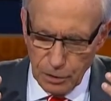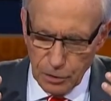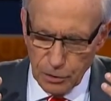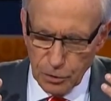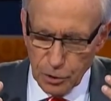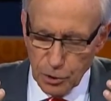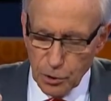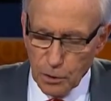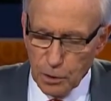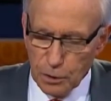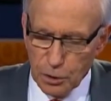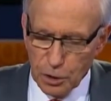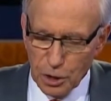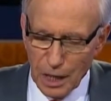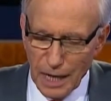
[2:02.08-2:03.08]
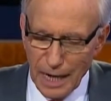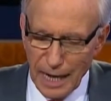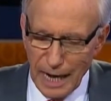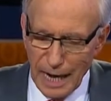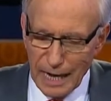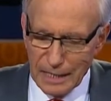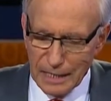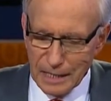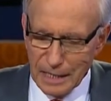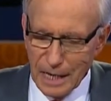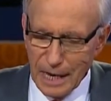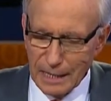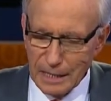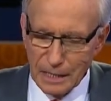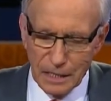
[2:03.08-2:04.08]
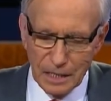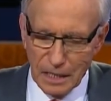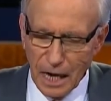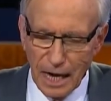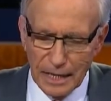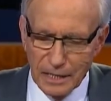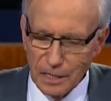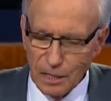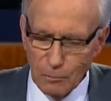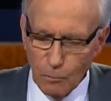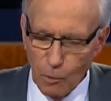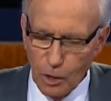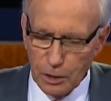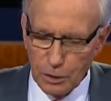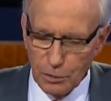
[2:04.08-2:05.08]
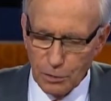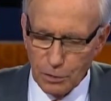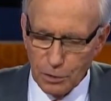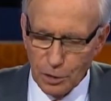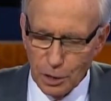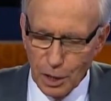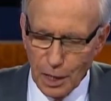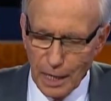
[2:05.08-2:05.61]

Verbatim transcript: и также у вас на собрании появилась